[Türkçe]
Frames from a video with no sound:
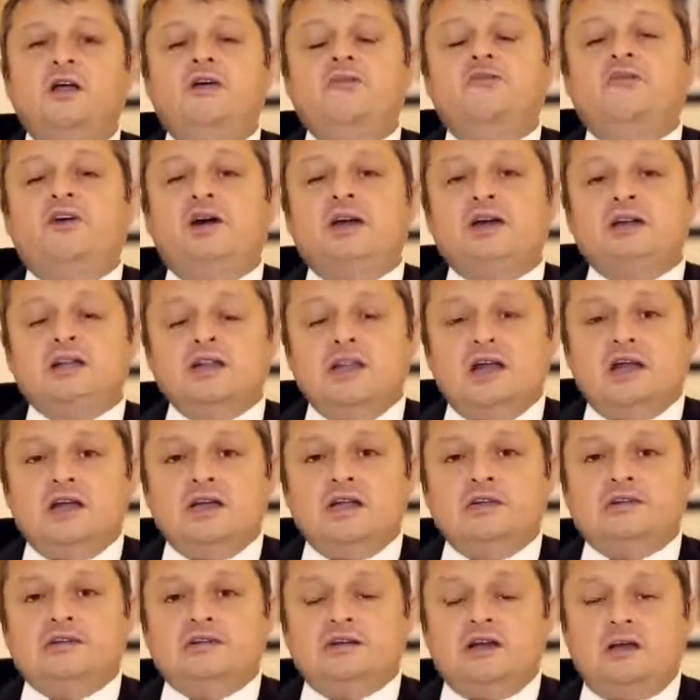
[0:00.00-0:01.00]

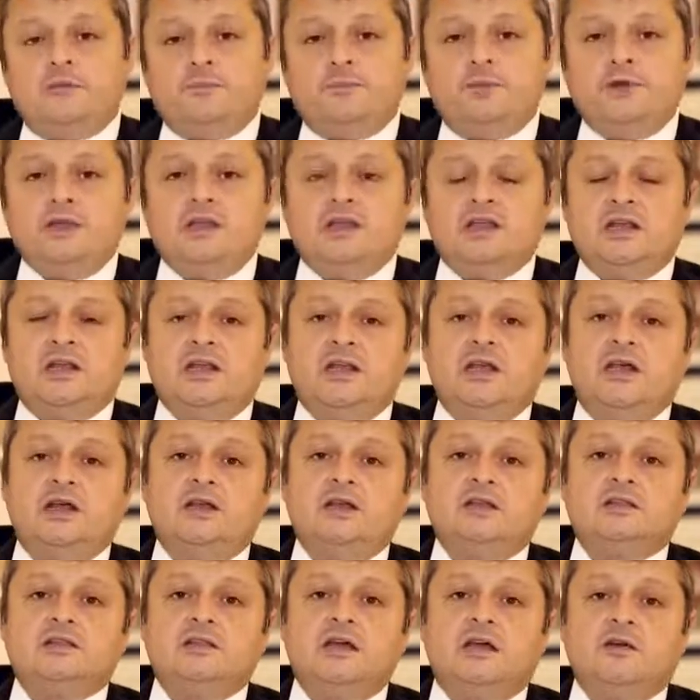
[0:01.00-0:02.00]
Farklarla Trump'a giden
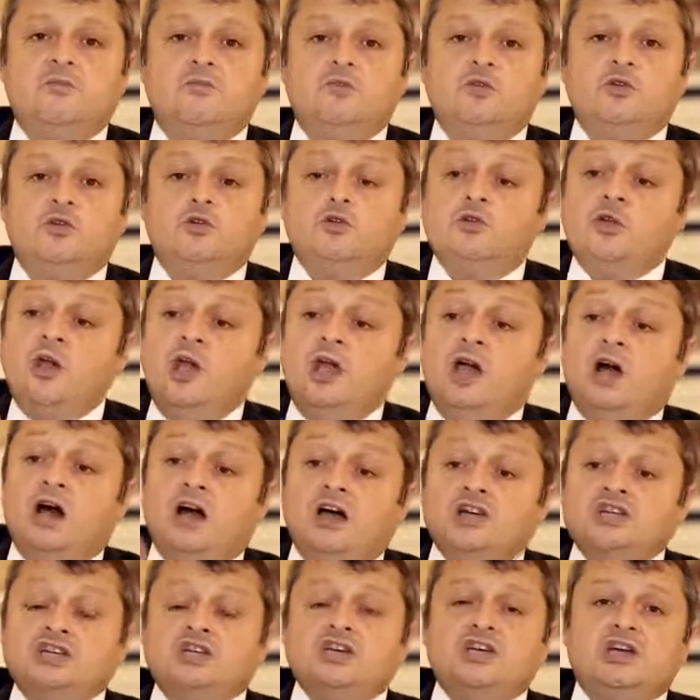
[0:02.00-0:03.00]
eyaletler bugün
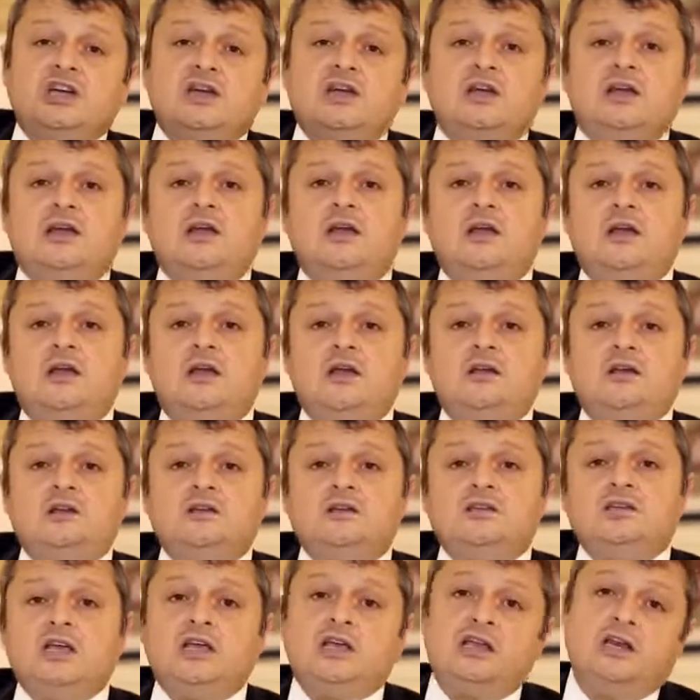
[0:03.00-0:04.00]
açık ara
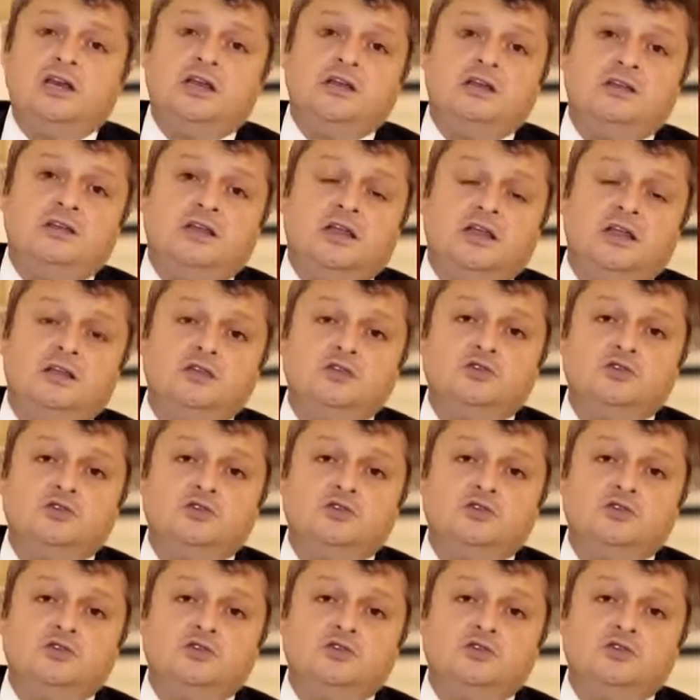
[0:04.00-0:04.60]
şeyin elinde.